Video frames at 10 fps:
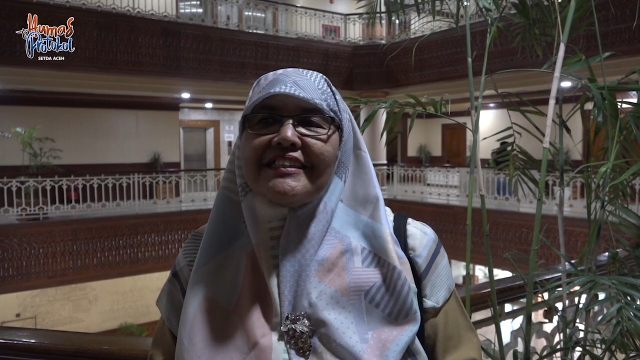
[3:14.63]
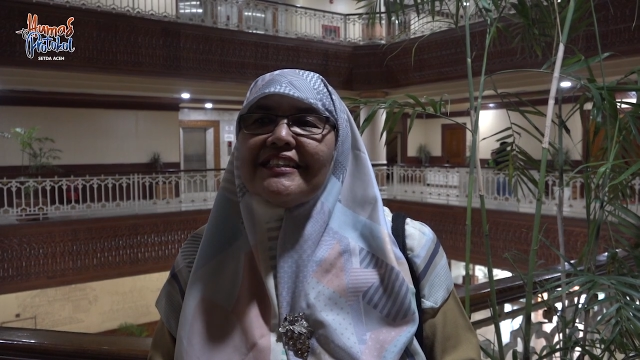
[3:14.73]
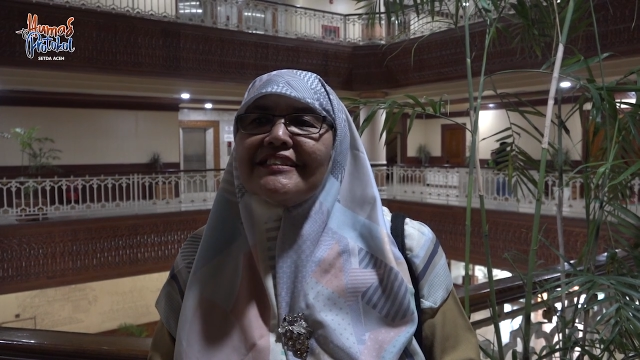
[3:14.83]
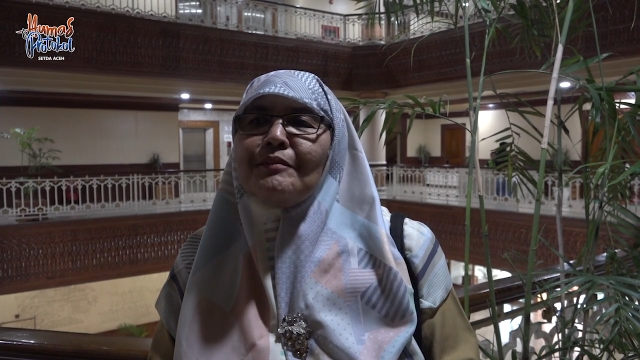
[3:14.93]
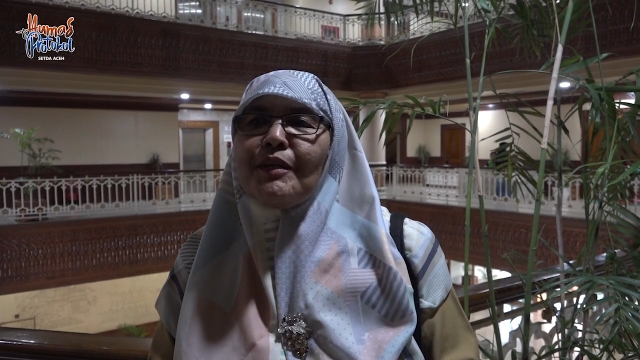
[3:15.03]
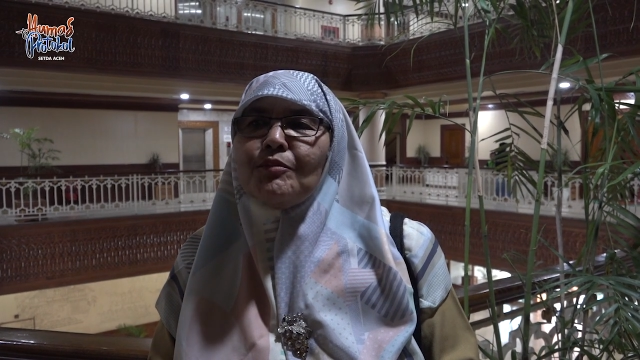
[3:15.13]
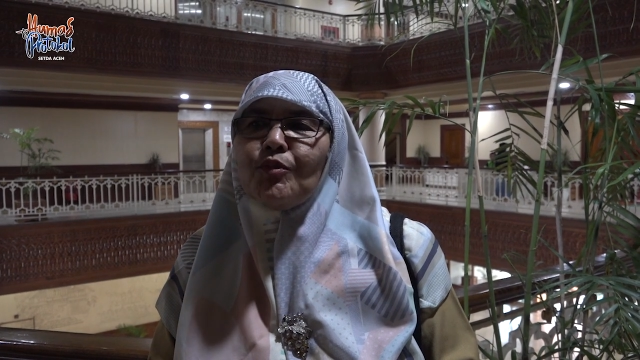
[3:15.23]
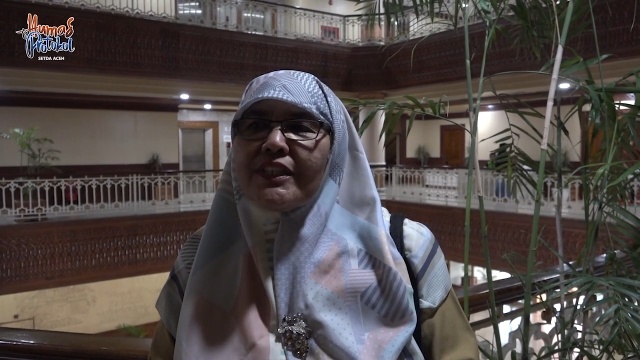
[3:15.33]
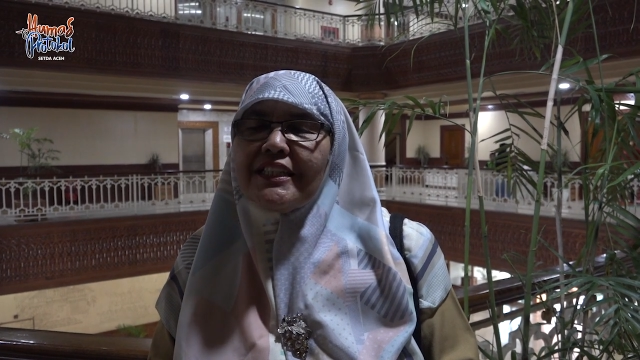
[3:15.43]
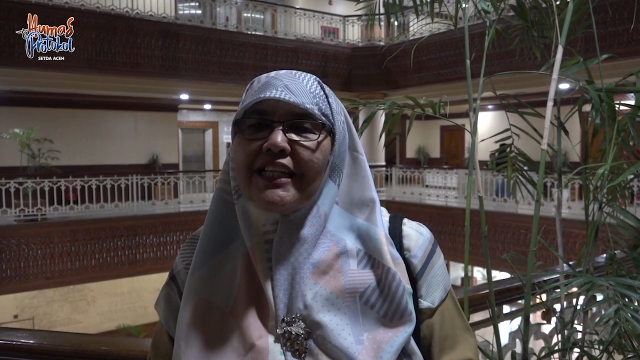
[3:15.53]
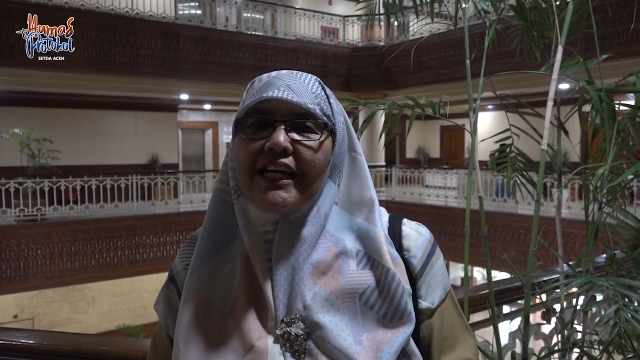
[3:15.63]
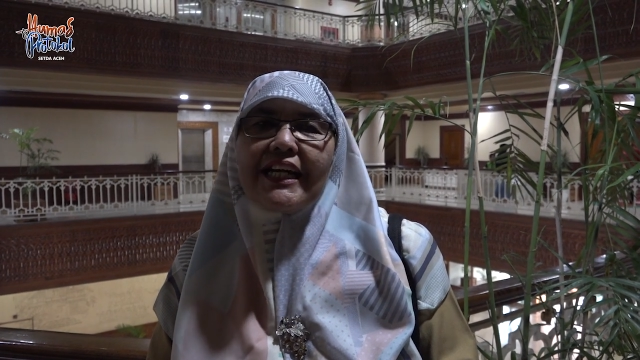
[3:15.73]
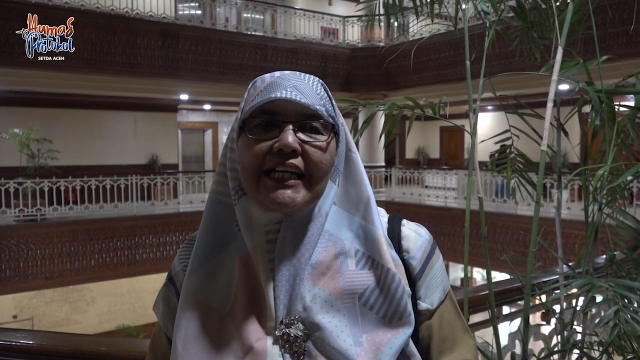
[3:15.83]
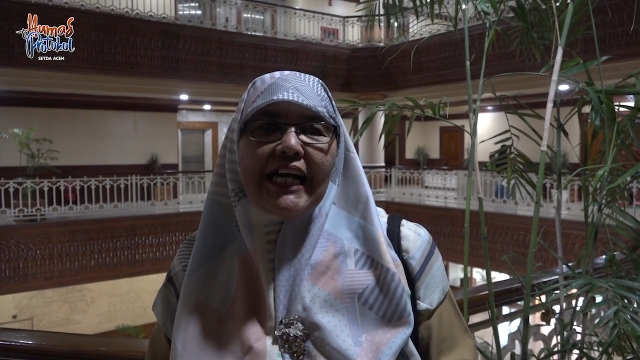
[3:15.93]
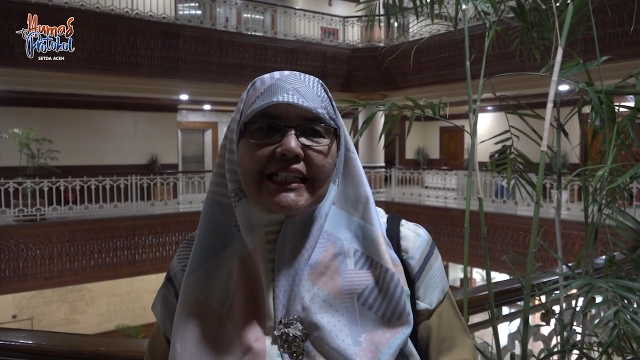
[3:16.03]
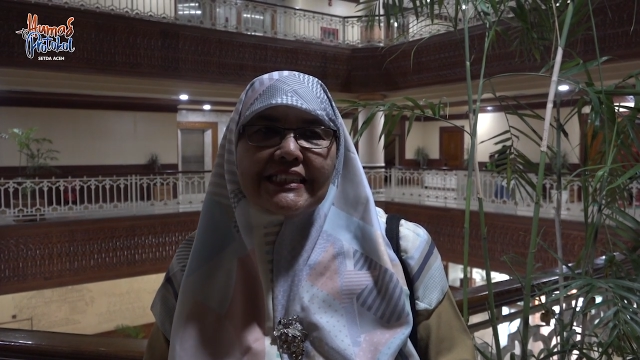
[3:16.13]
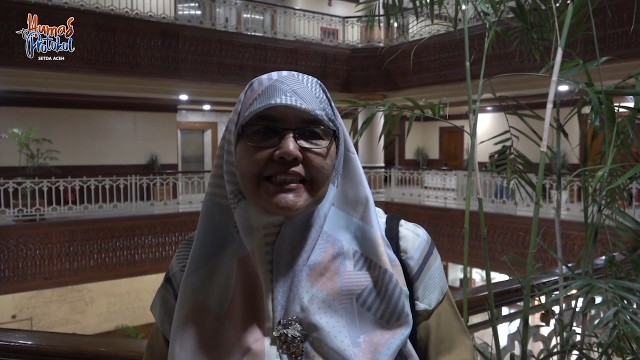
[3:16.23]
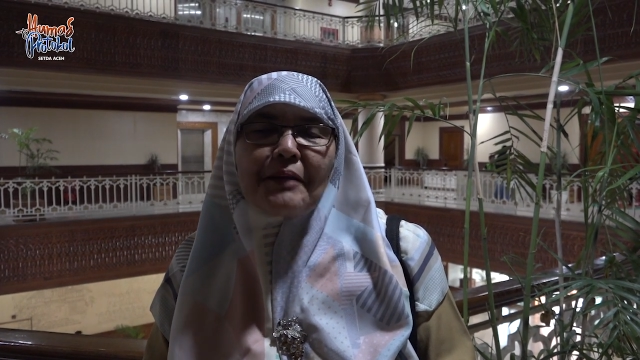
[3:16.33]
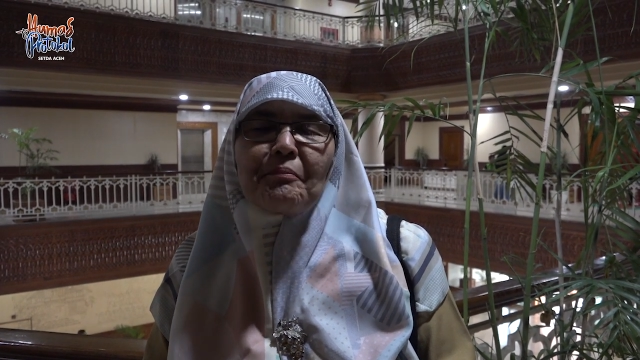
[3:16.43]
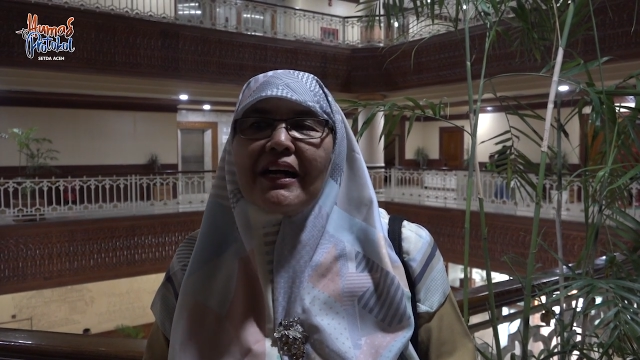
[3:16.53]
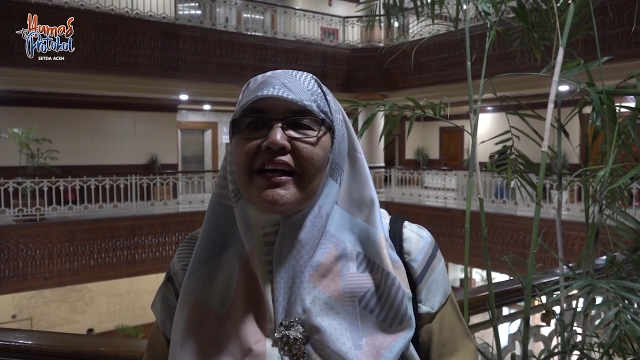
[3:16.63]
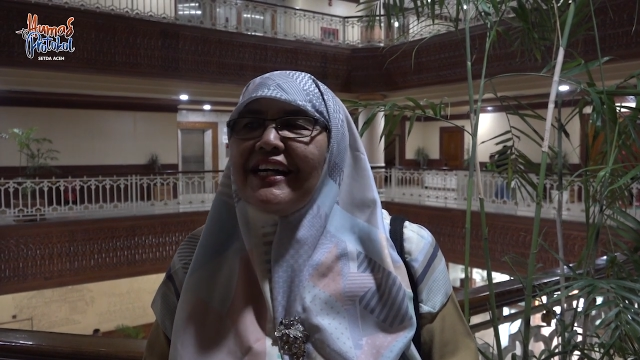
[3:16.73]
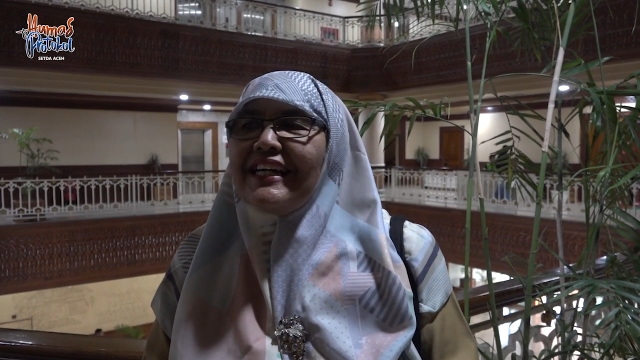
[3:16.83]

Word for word: dengan sebaik mungkin eh, artinya apa